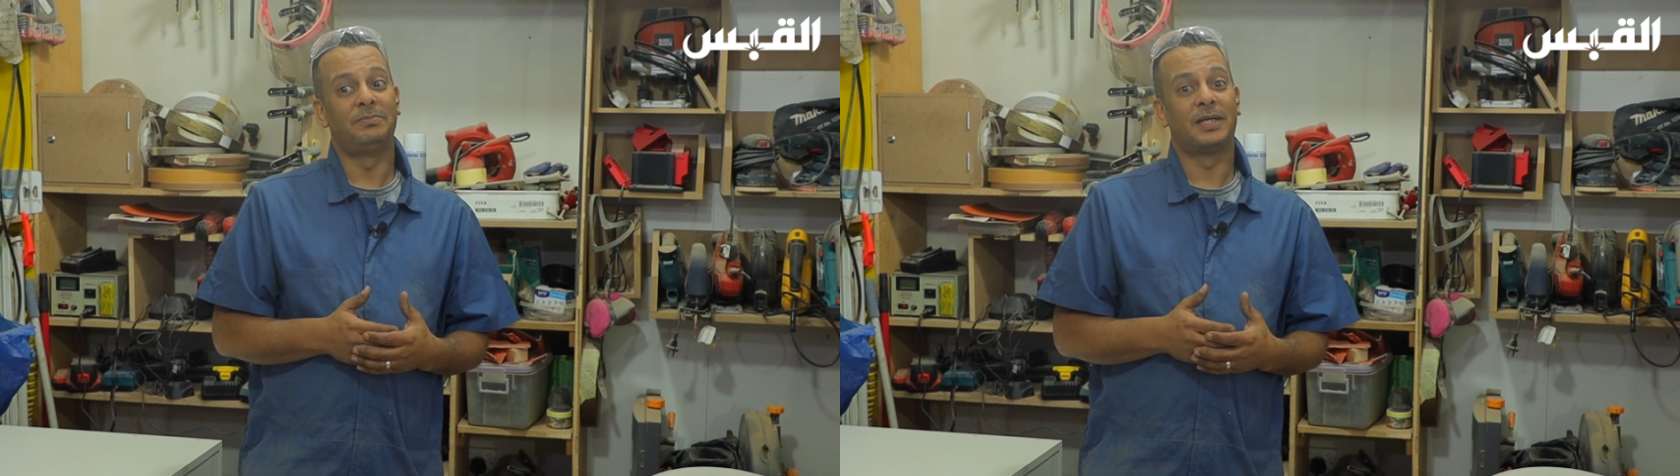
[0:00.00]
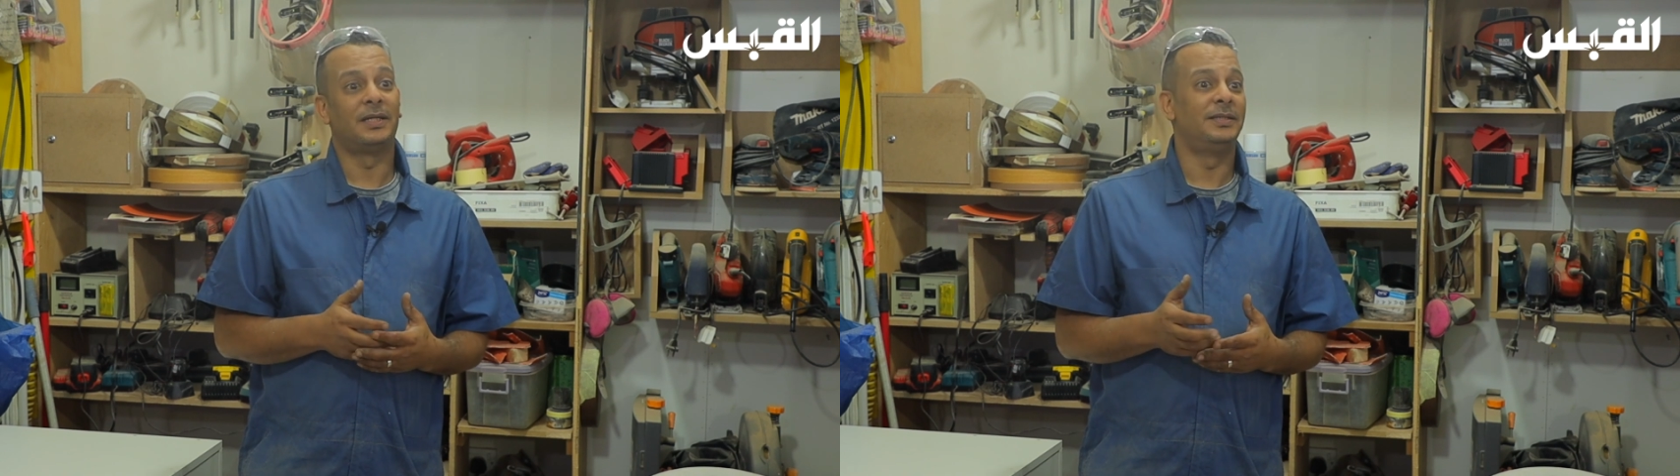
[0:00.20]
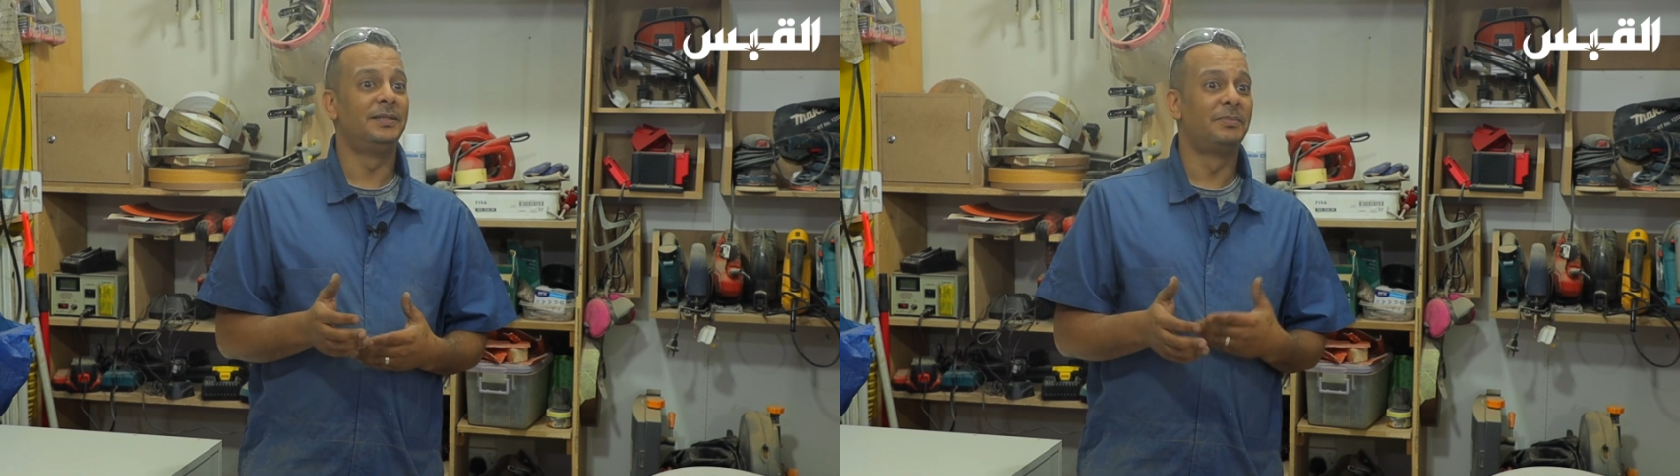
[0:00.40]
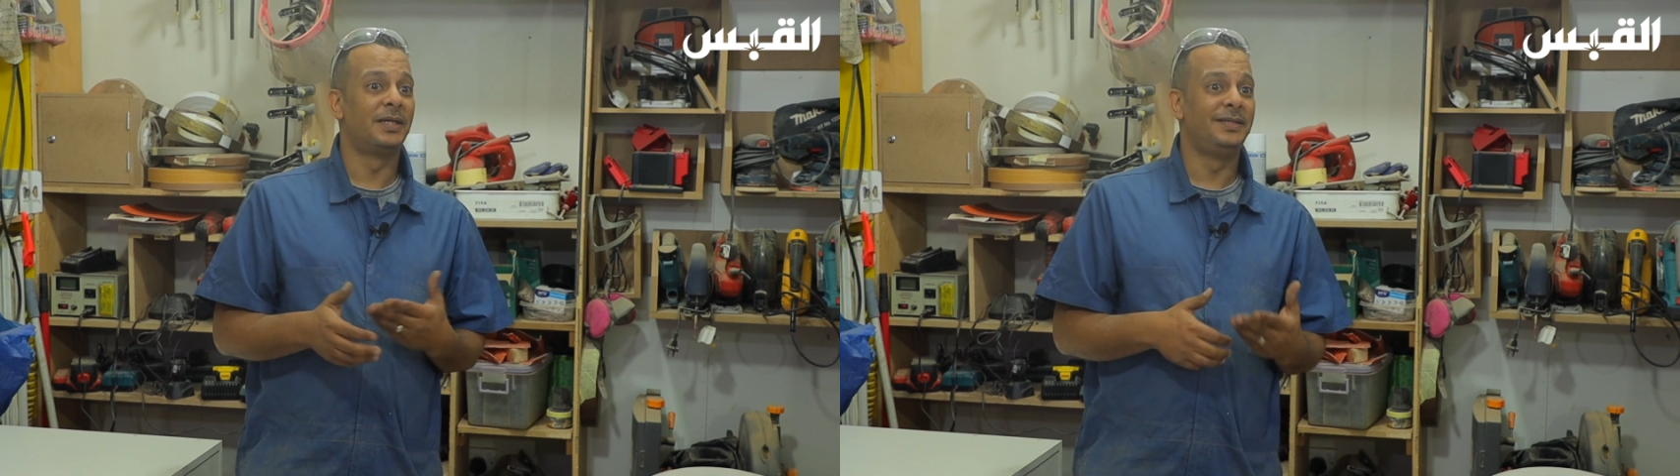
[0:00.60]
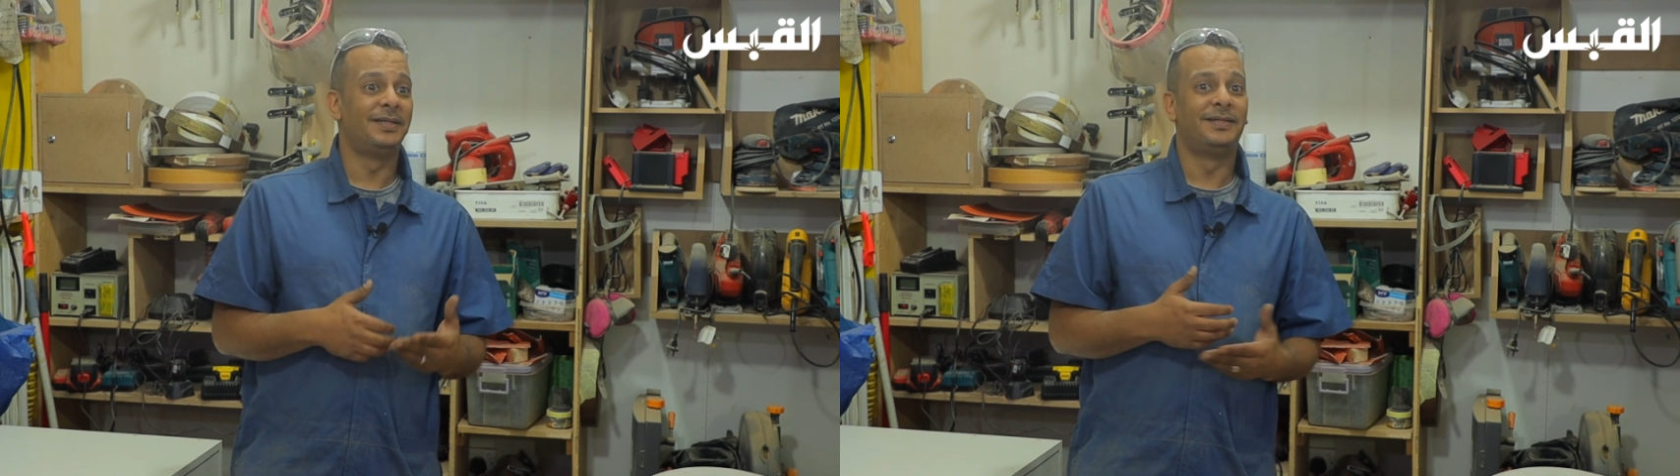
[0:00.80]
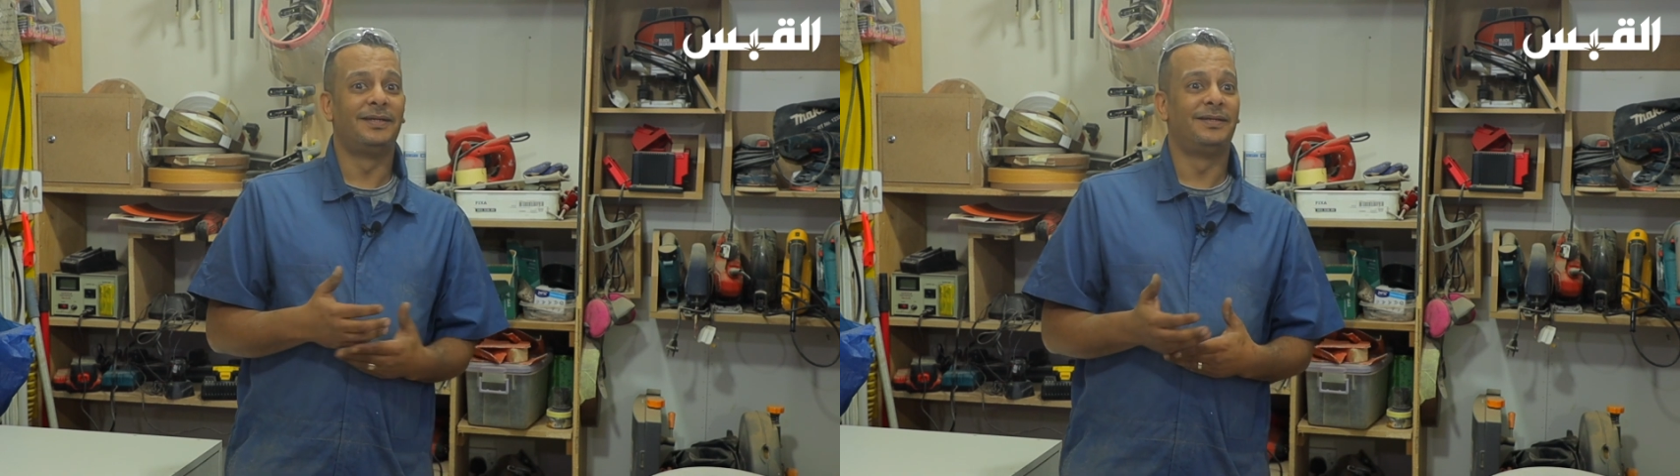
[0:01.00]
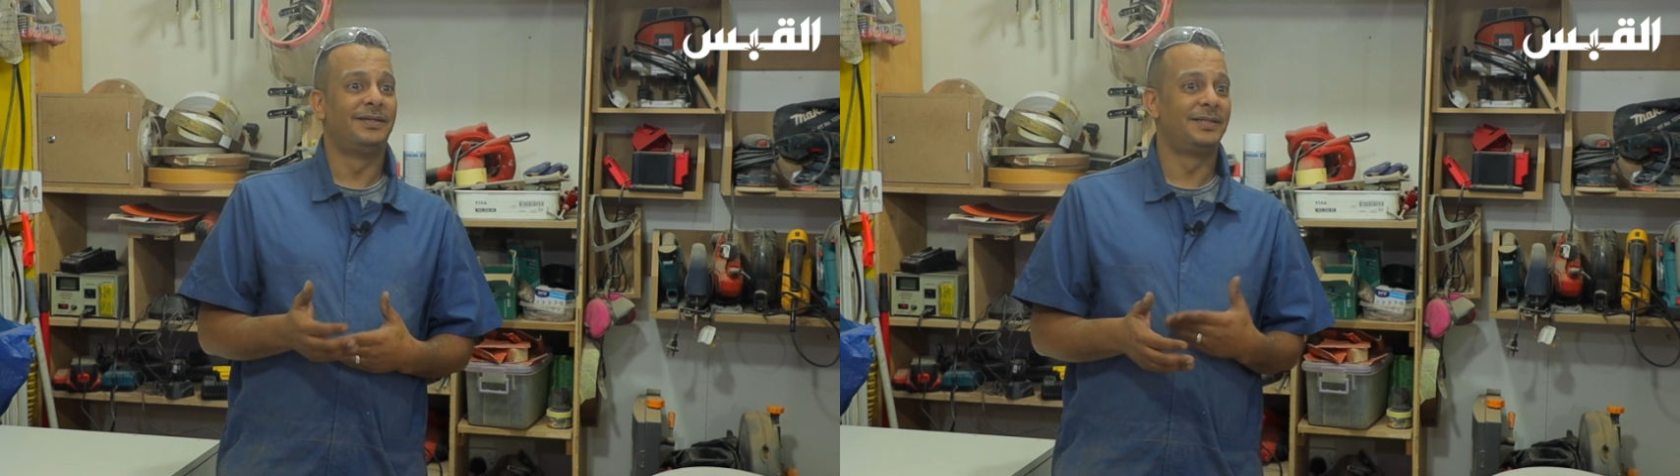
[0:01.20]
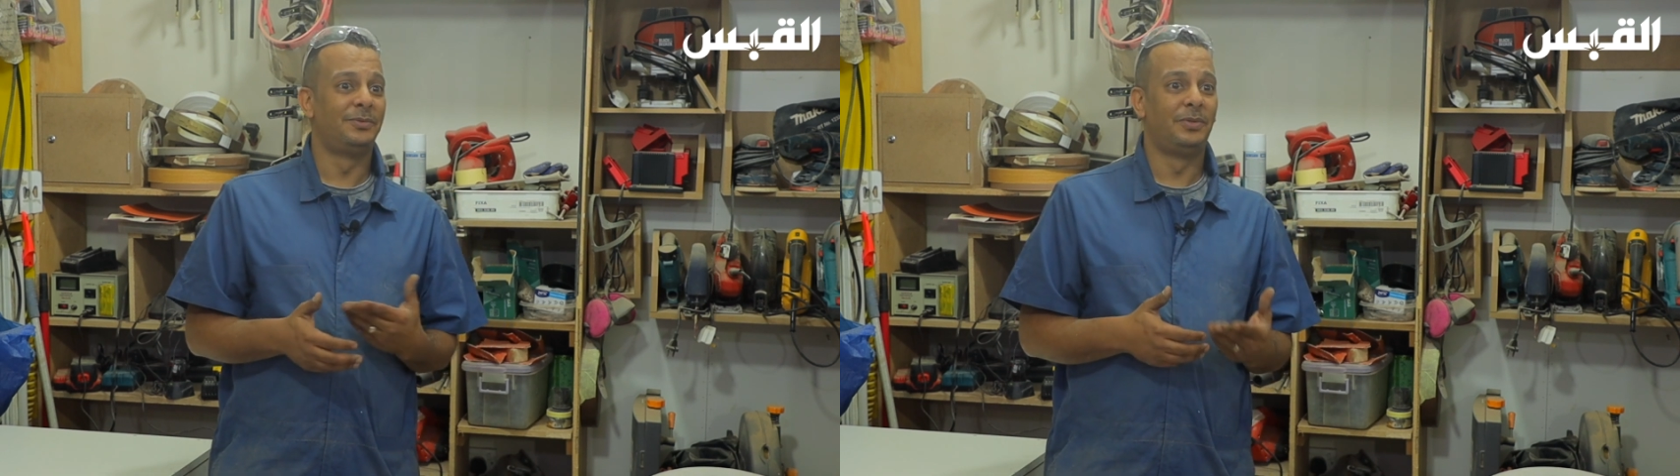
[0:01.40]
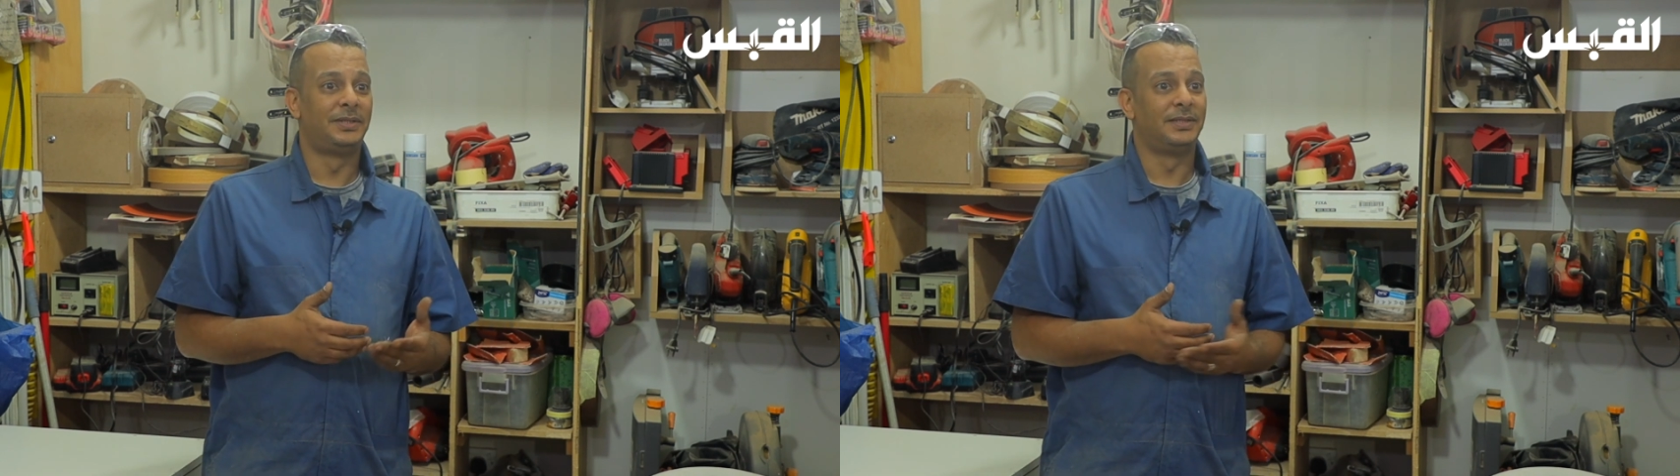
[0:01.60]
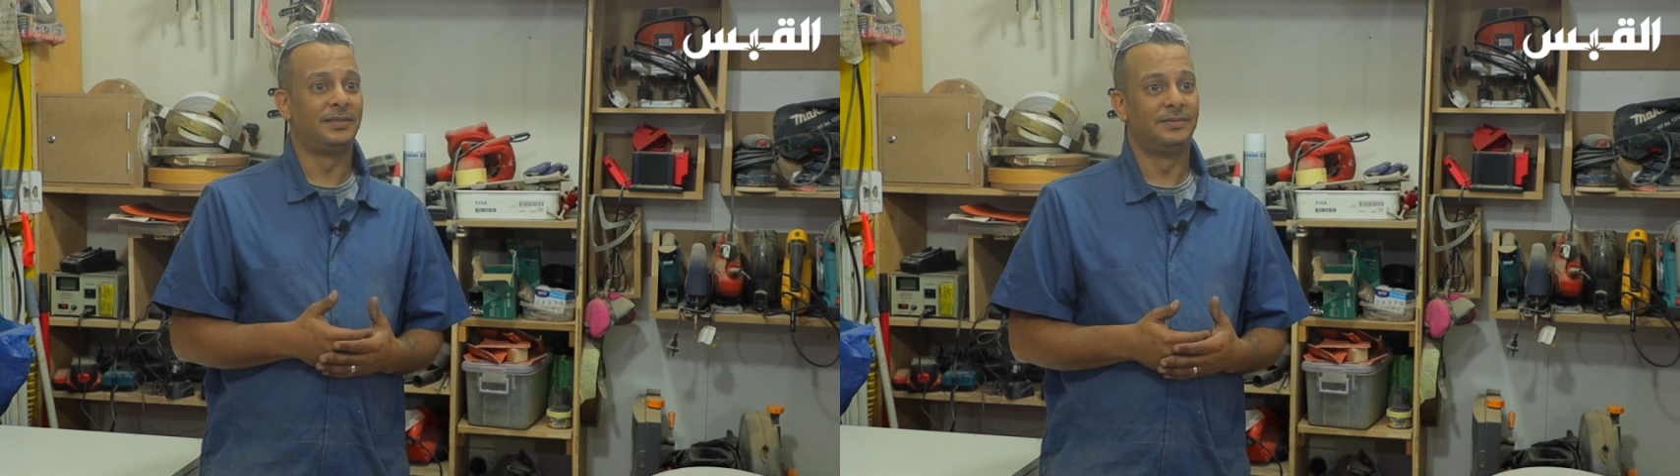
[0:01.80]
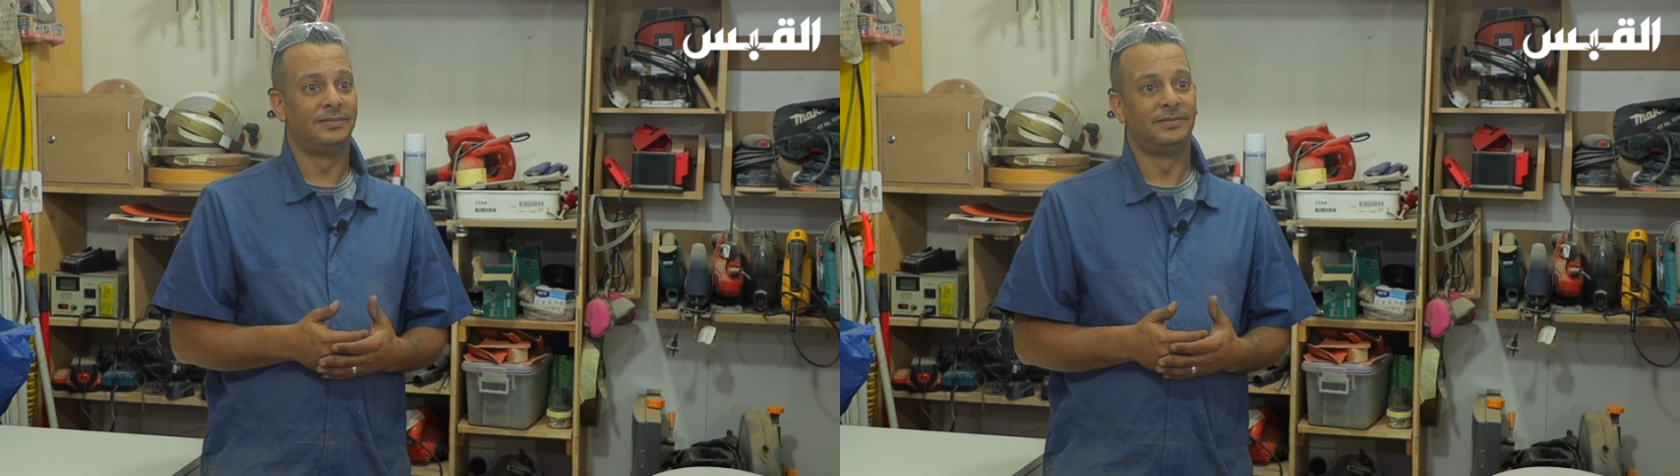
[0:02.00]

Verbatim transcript: ما كان عندي إمكانية أن أنا أسوي ورشة